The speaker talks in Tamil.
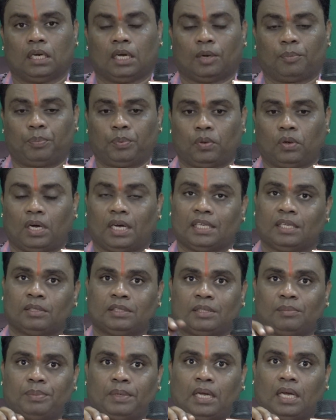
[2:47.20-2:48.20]
அப்போது அதை
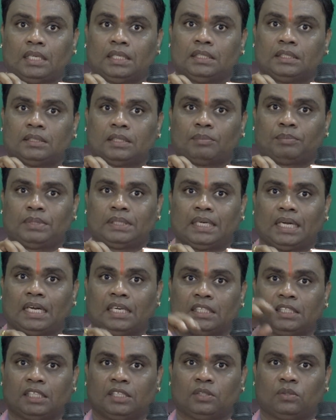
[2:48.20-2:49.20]
சப்ப அது சப்ஜெக்ட்
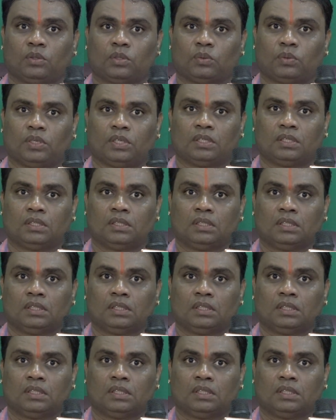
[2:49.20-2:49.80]
அடுத்ததுக்கு வருவோம்